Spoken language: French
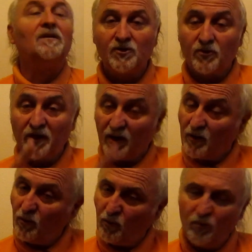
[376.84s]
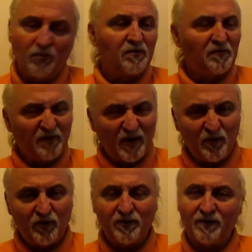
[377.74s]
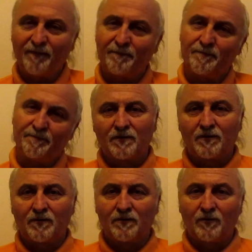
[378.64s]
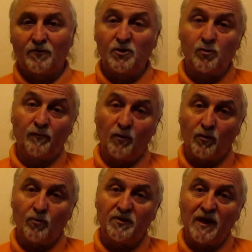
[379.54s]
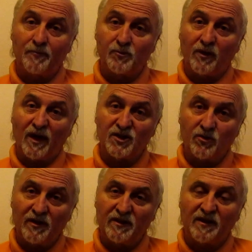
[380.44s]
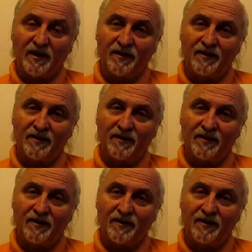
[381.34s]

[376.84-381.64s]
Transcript: ce n'est qu'un euro, va lui rendre. On dit souvent que le diable se cache dans les détails.